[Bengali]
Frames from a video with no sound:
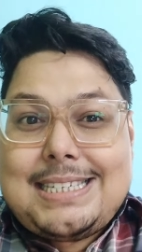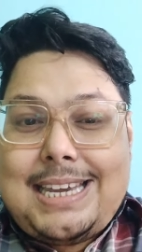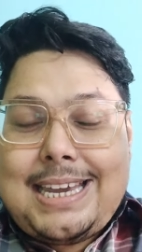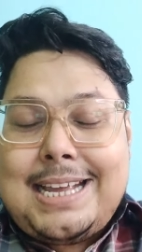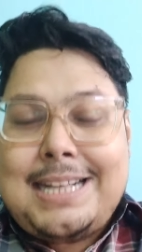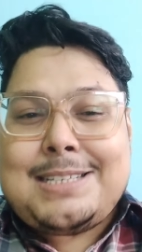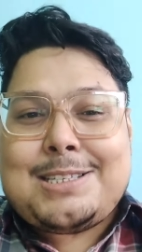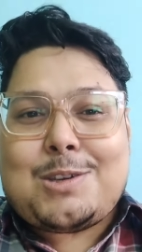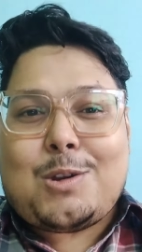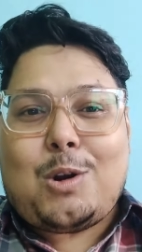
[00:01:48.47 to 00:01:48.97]

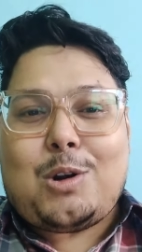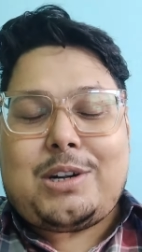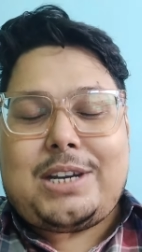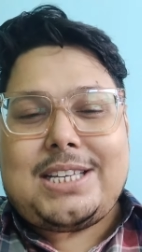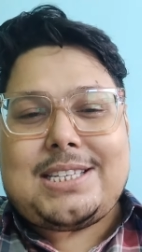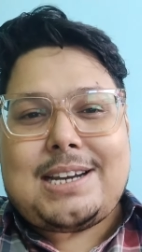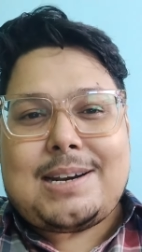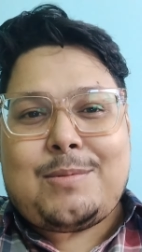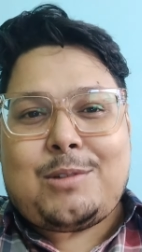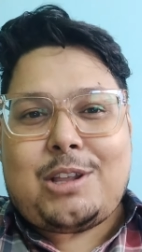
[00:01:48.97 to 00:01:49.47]
সিনসগুলো
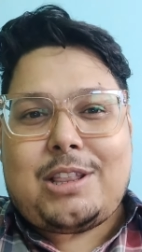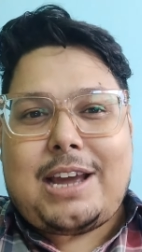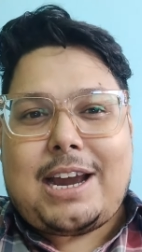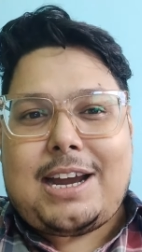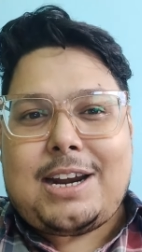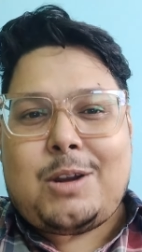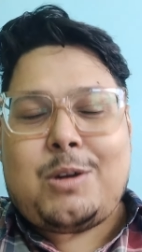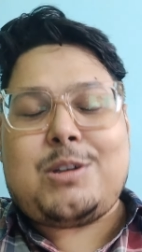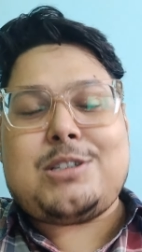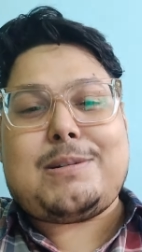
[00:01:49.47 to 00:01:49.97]
টিজারের
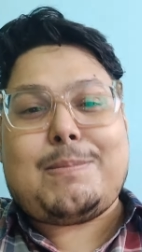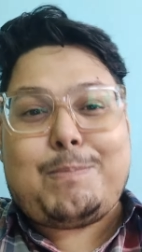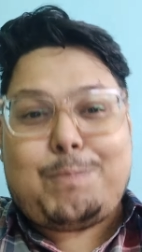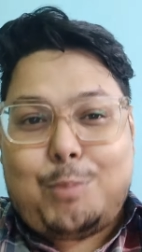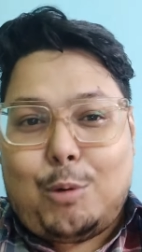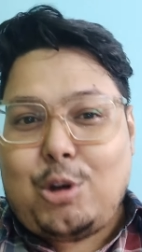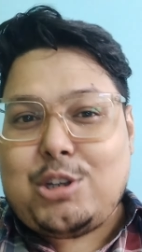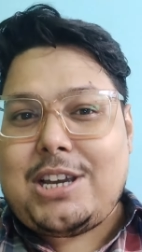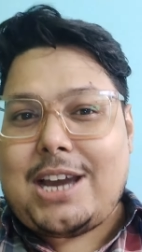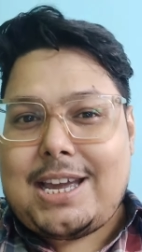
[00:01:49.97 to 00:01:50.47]
মধ্যে দেখানো হয়েছে
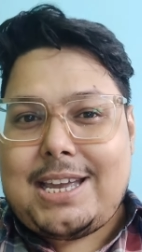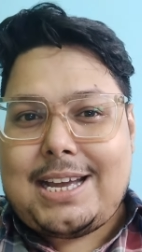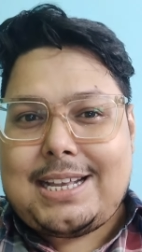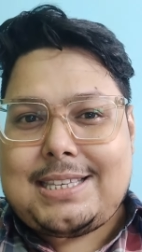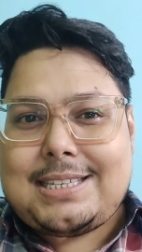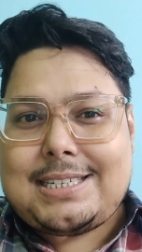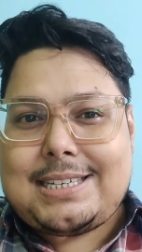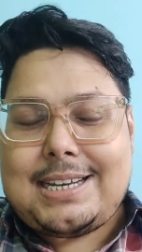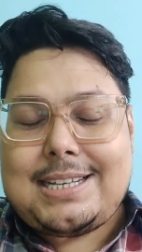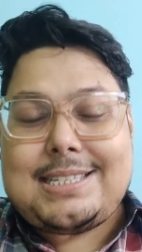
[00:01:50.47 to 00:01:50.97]
বোঝা
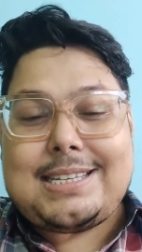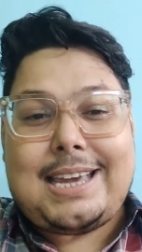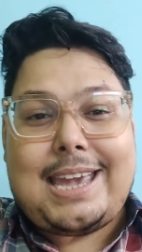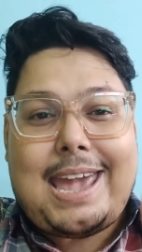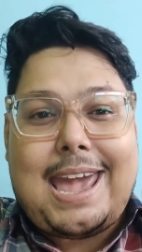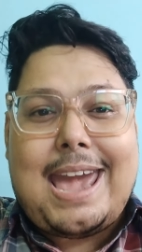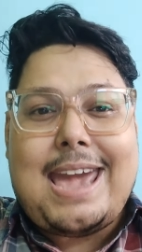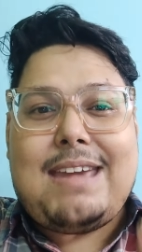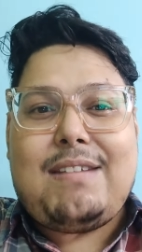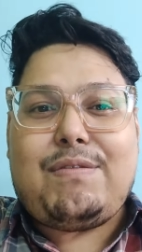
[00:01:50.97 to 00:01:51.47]
যাচ্ছে
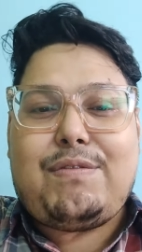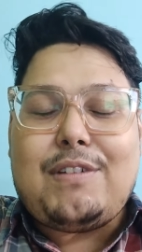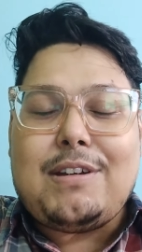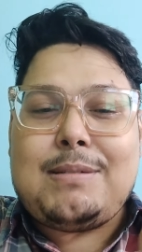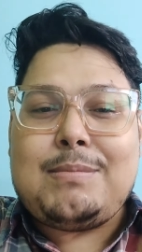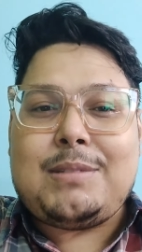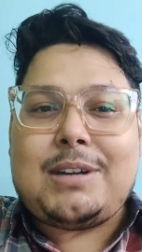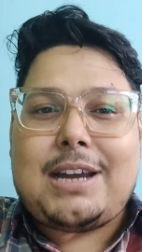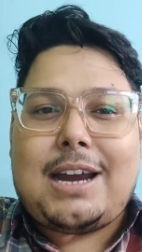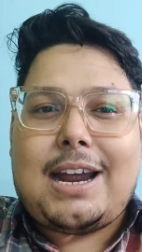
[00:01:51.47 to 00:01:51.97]
যে এই
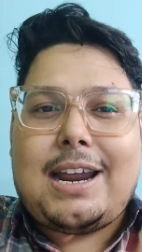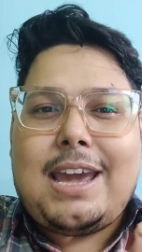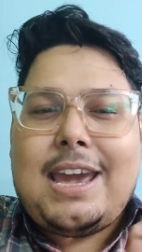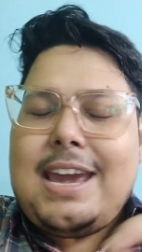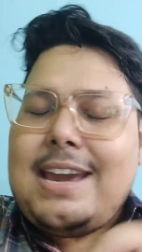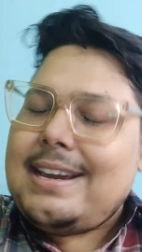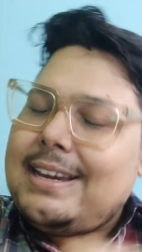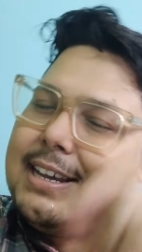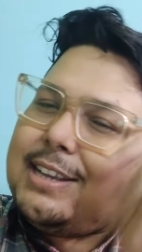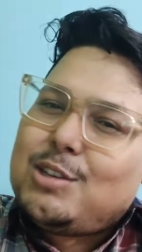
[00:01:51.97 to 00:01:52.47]
ফিল্মটা
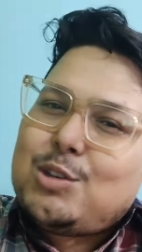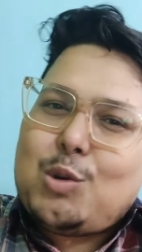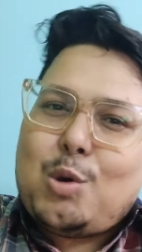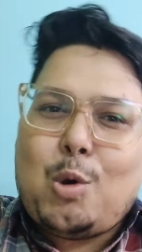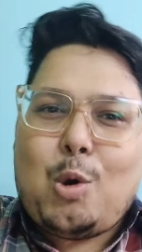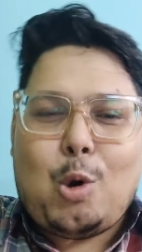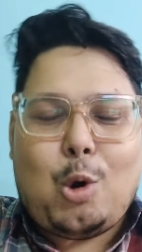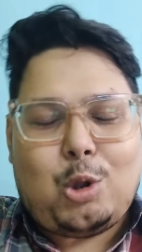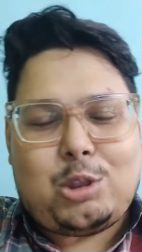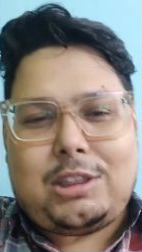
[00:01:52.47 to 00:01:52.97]

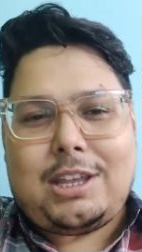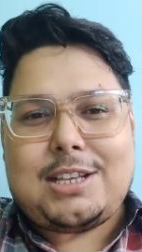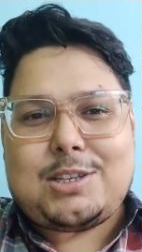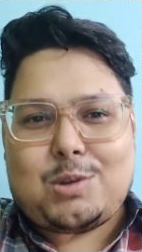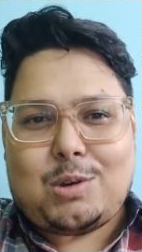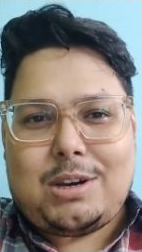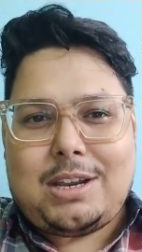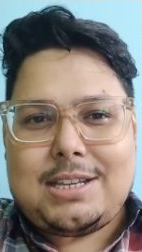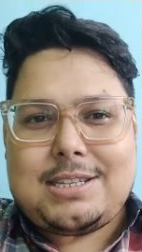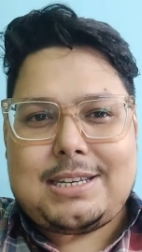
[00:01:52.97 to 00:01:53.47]
কিছু
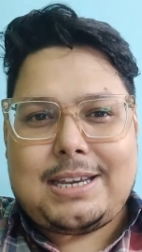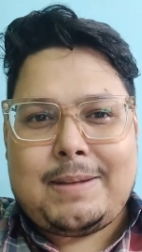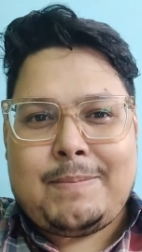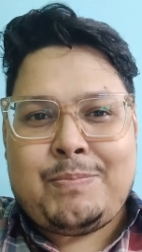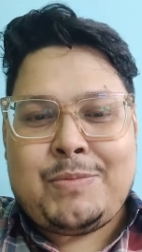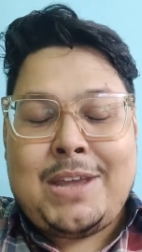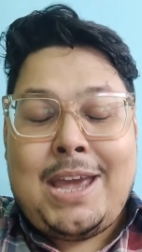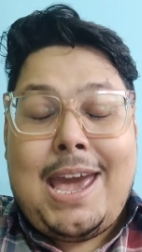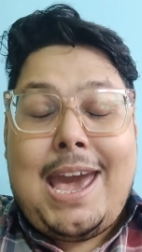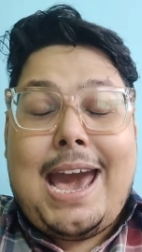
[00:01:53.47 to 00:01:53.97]
হতে চলেছে
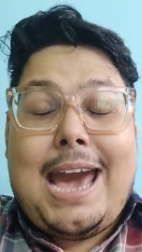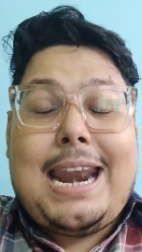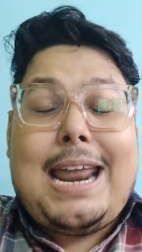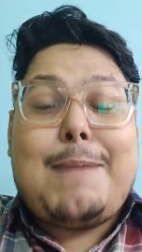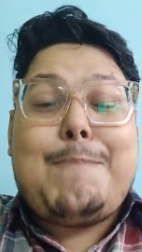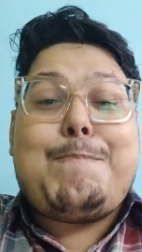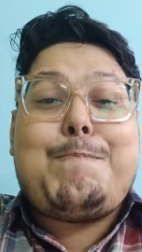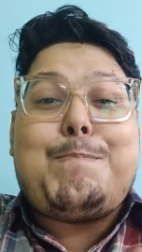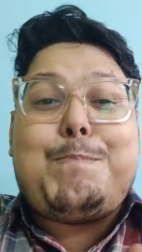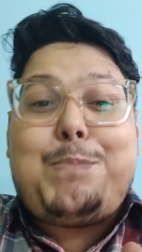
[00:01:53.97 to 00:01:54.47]

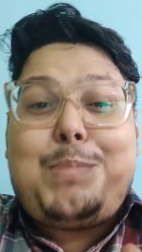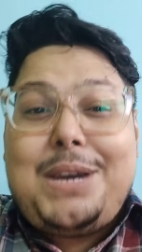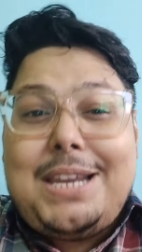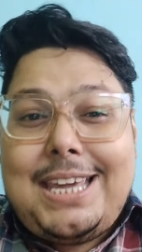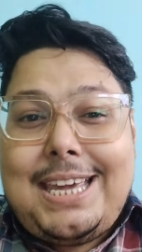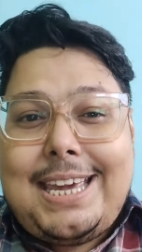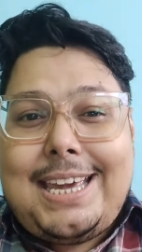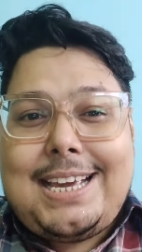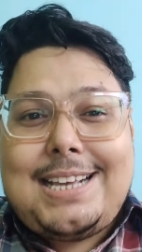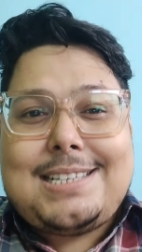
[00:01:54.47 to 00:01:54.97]
অ্যান্ড আই
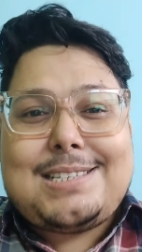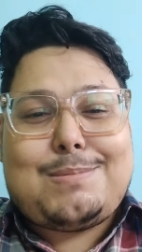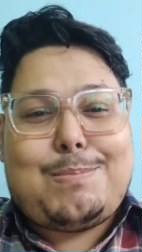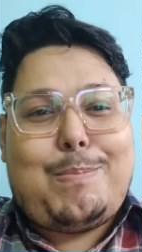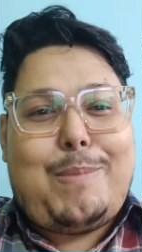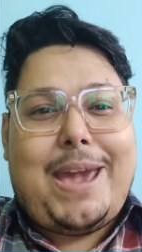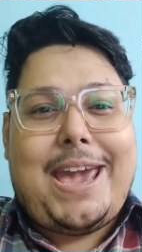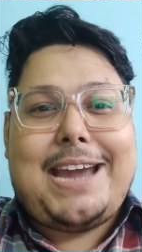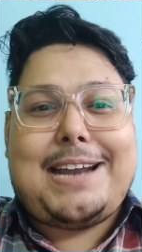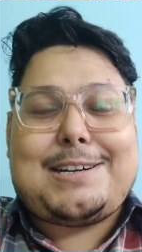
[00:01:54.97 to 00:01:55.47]
প্লিজ
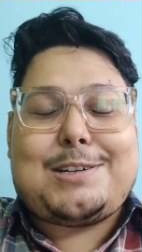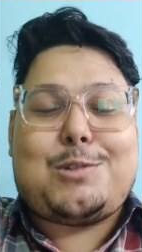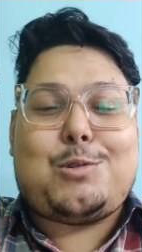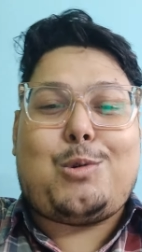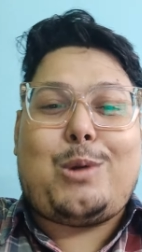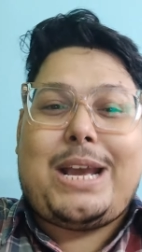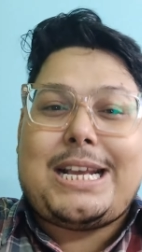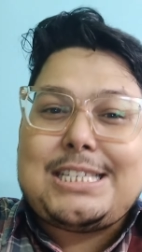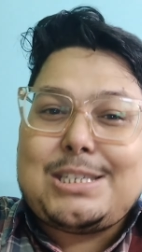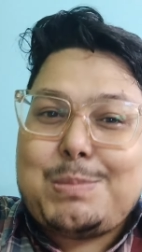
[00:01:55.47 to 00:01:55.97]
বেক
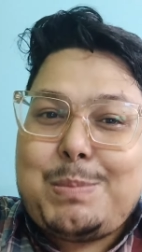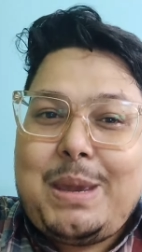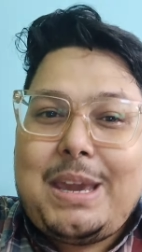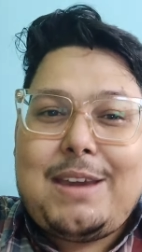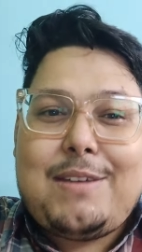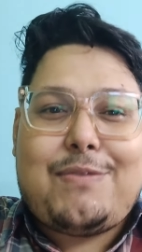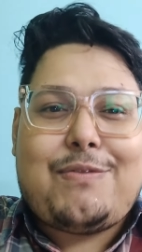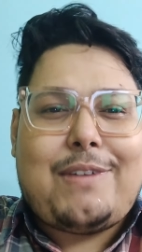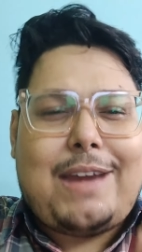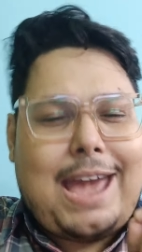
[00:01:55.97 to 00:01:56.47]
টু এস
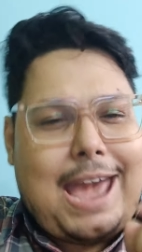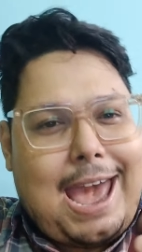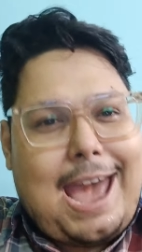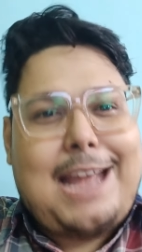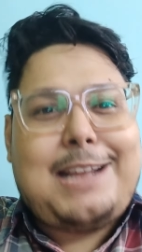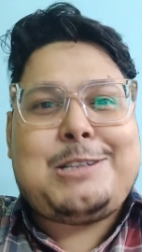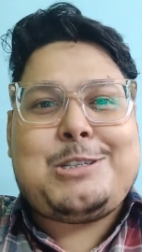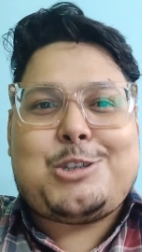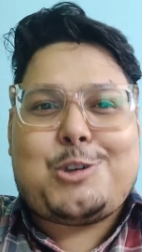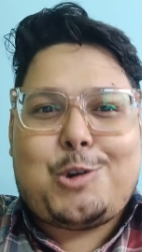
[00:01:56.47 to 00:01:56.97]
বিএফ
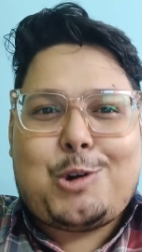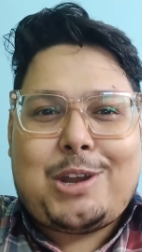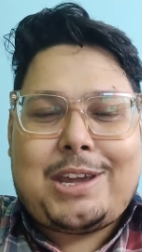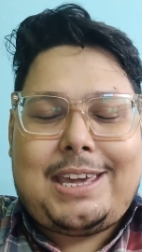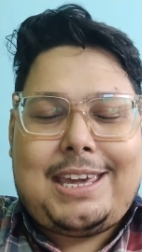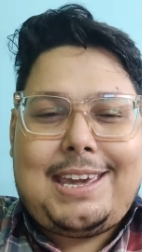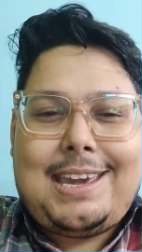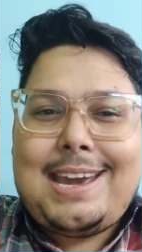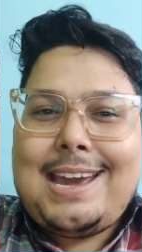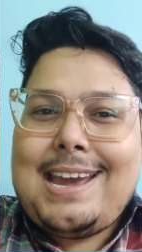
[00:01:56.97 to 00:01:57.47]
অ্যান্ড
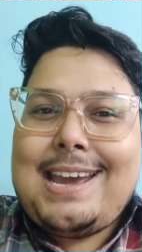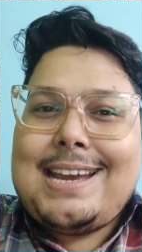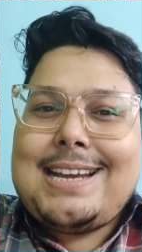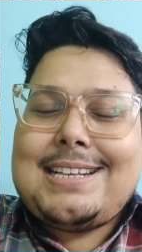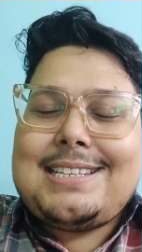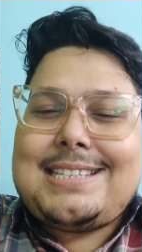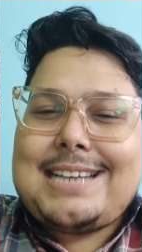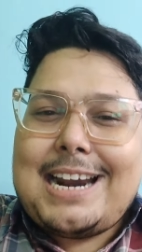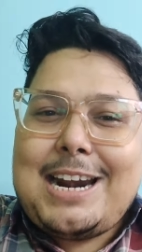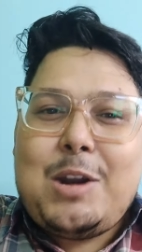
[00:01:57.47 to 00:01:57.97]
চোরকি
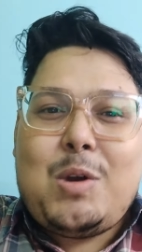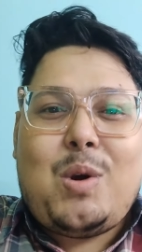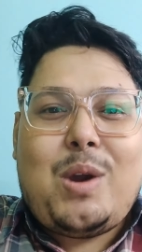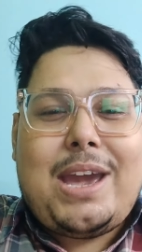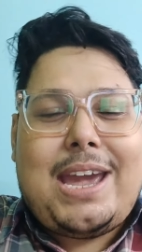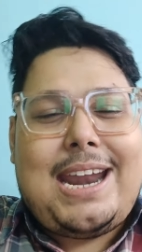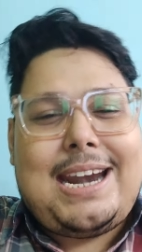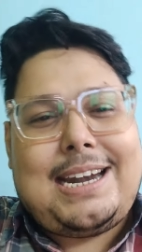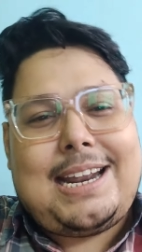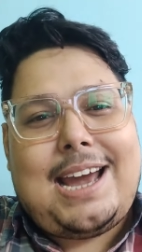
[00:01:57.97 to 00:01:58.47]
যেন
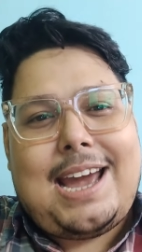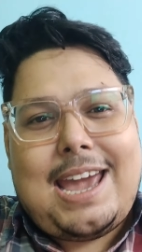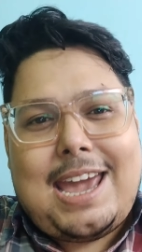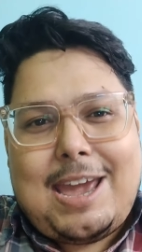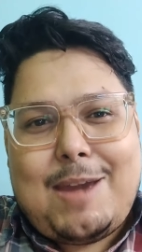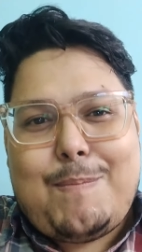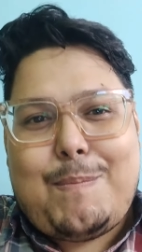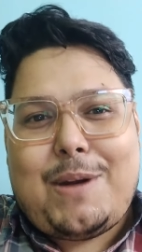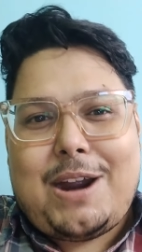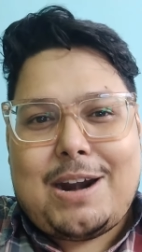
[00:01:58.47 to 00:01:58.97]
এটা
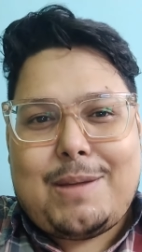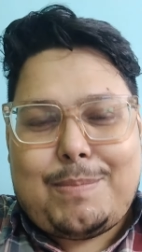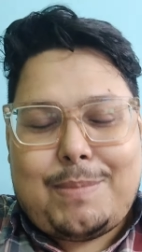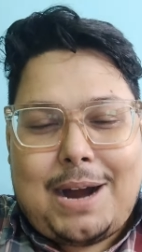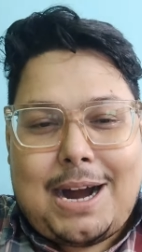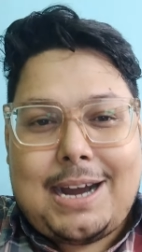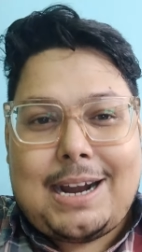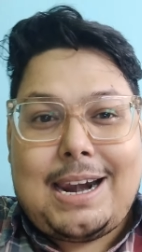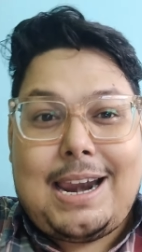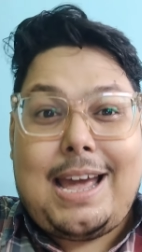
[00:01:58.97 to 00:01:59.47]
এপার
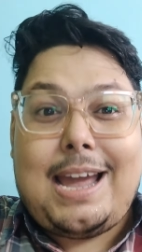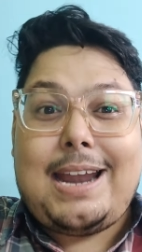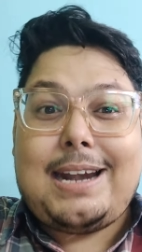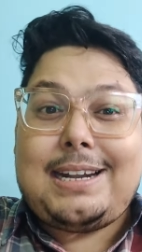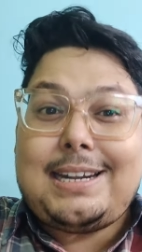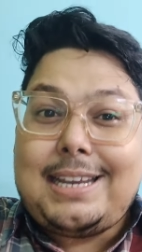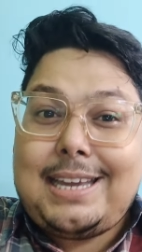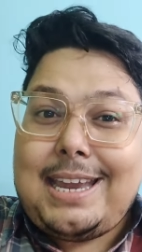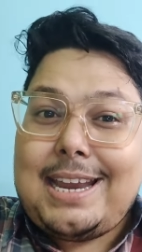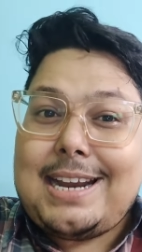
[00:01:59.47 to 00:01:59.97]
বাংলায়